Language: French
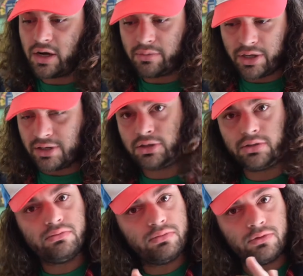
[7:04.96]
a la
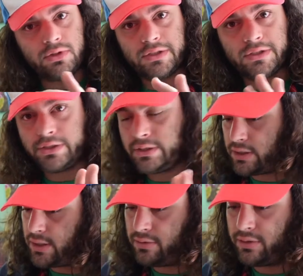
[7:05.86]
mèche, donc ça c'est
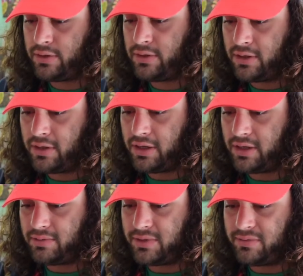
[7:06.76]
nickel. Il y
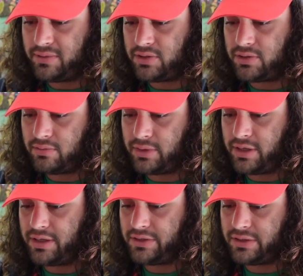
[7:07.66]
a la petite mèche
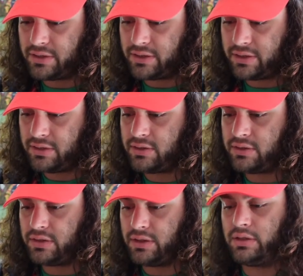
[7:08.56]
rebelle, il y a les cicatrices,
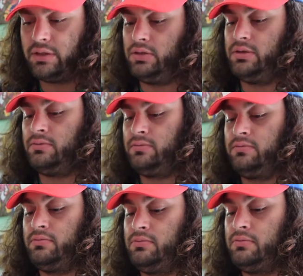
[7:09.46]
c'est...
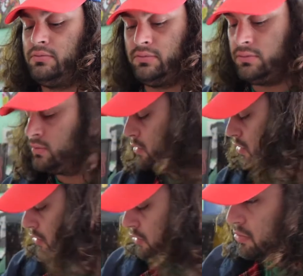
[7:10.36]

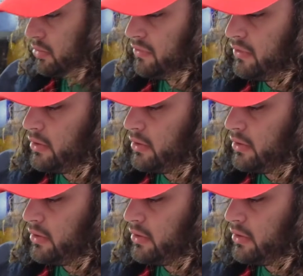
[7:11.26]
Je suis bluffé